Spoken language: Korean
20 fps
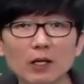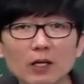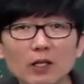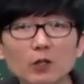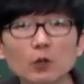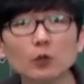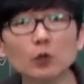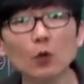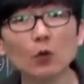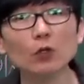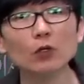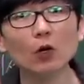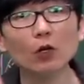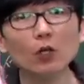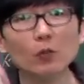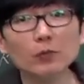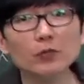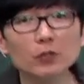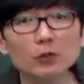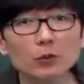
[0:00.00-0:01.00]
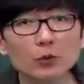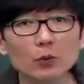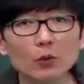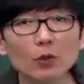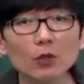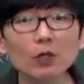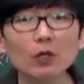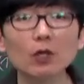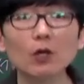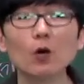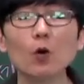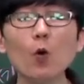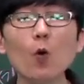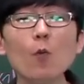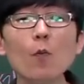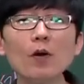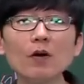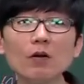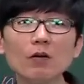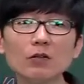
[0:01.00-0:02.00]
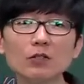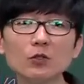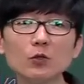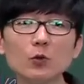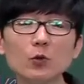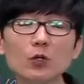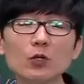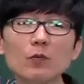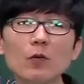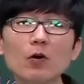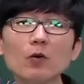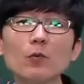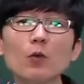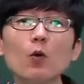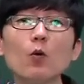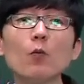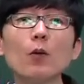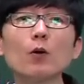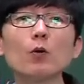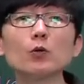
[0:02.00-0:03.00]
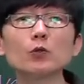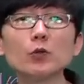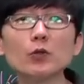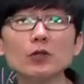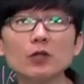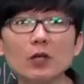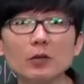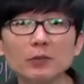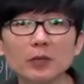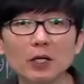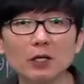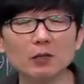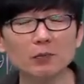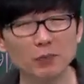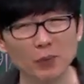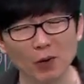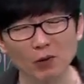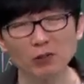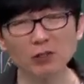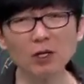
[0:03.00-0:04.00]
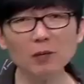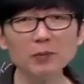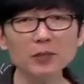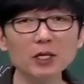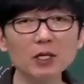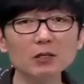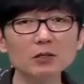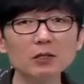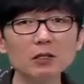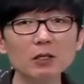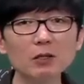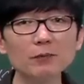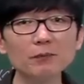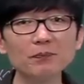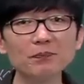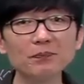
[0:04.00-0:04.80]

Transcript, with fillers: 그리고 너, 여러분들도 5만 원어치 요리를 먹으면 5만 5천 원을 냅니다. 그럼 평등합니까 그게?